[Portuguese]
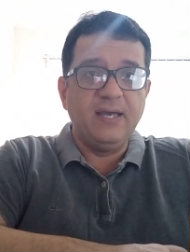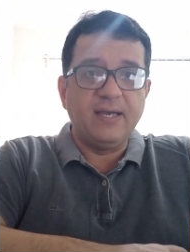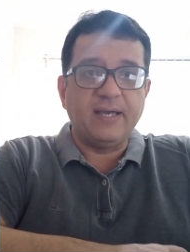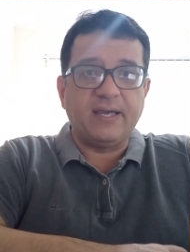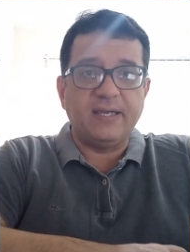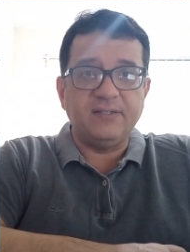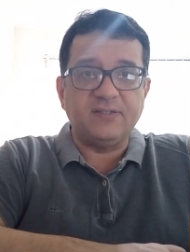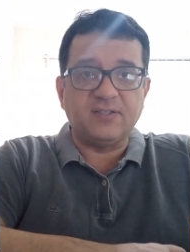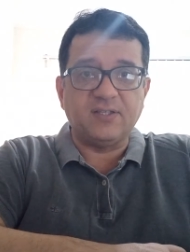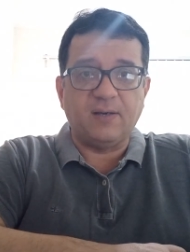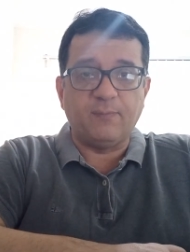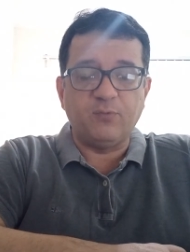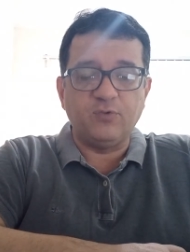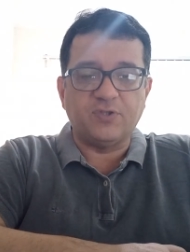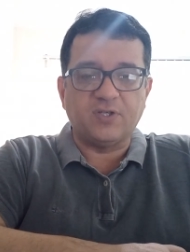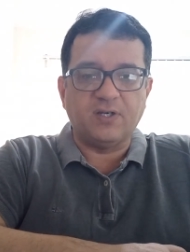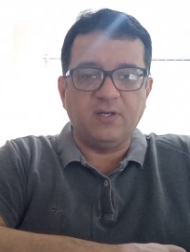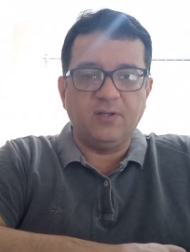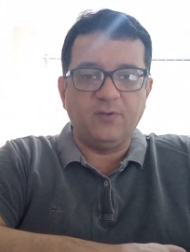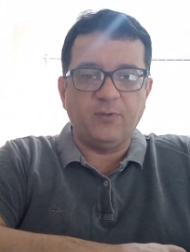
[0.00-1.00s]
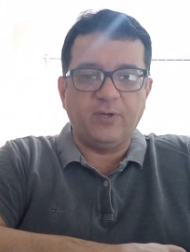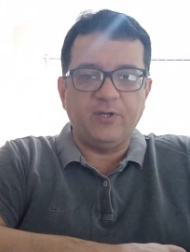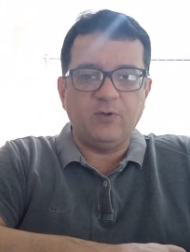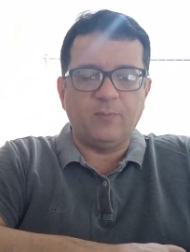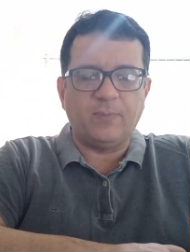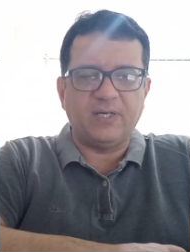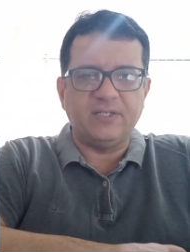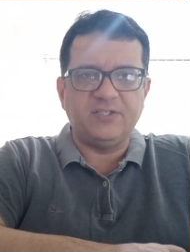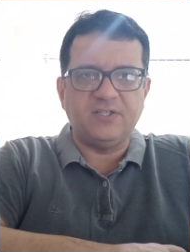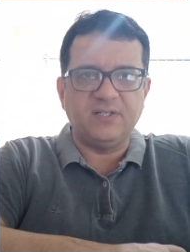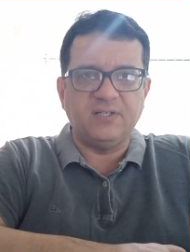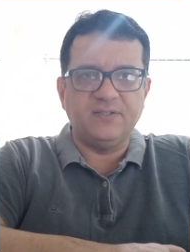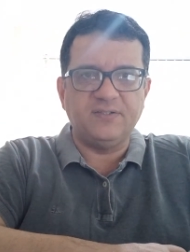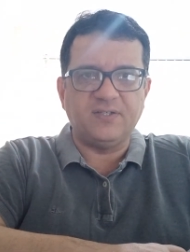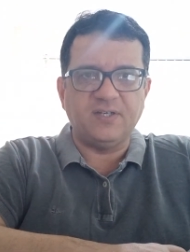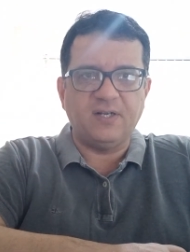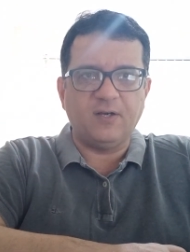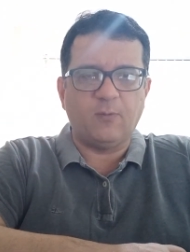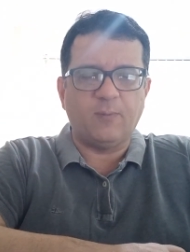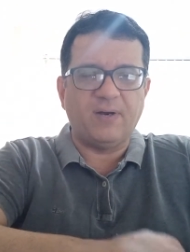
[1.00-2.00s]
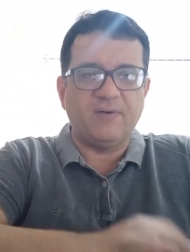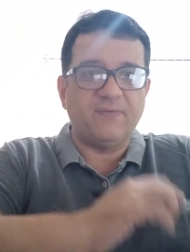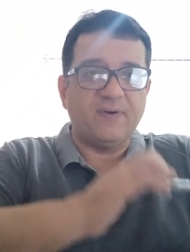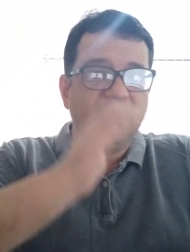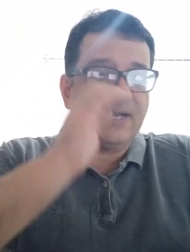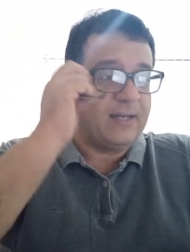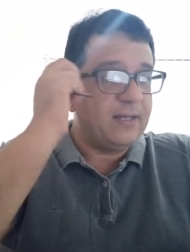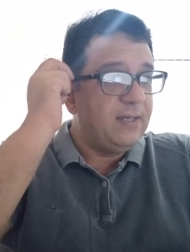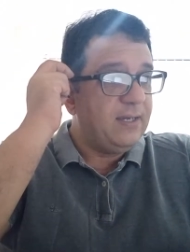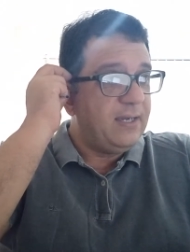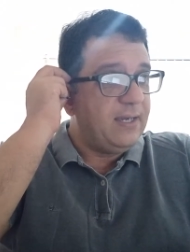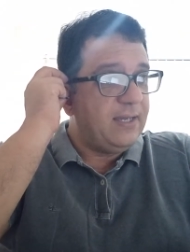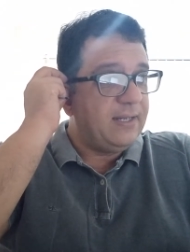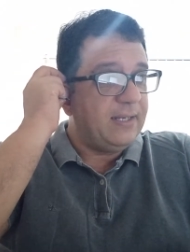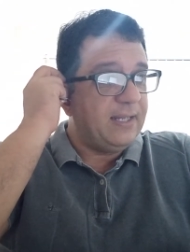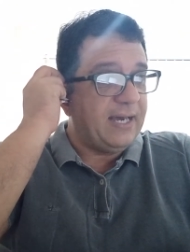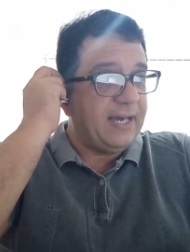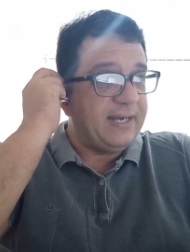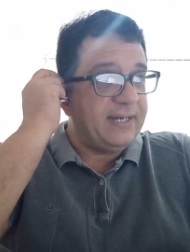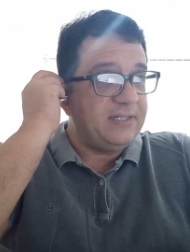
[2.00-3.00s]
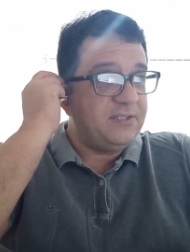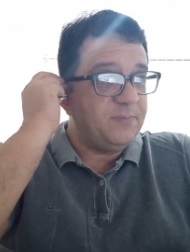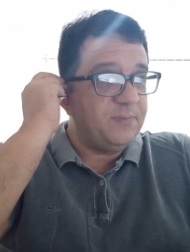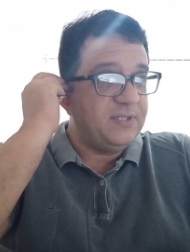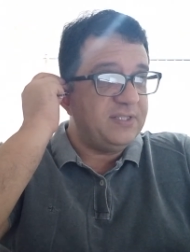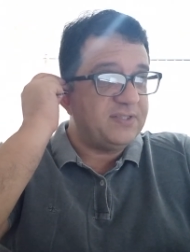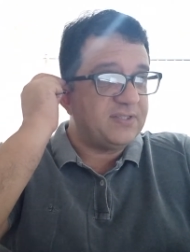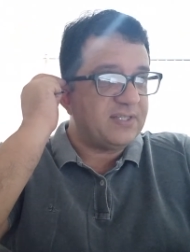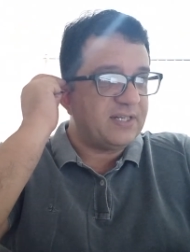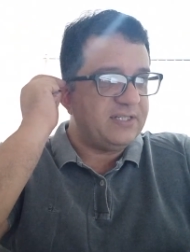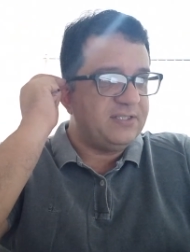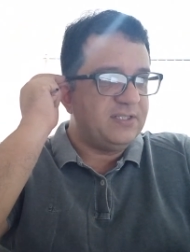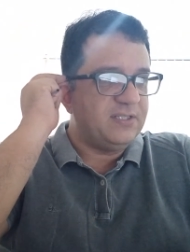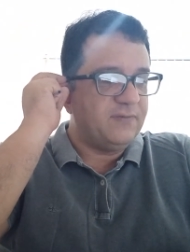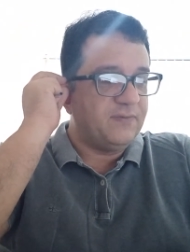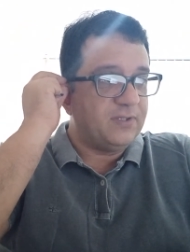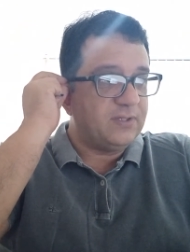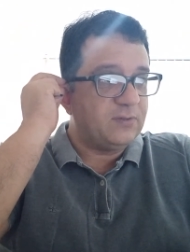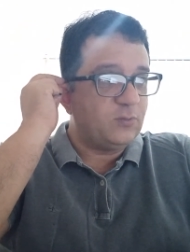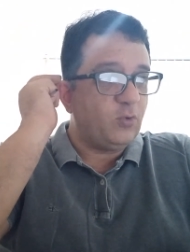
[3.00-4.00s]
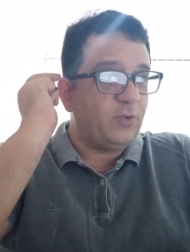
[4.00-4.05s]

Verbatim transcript: quem está buscando aí uma chance, né, uma vaga na área administrativa.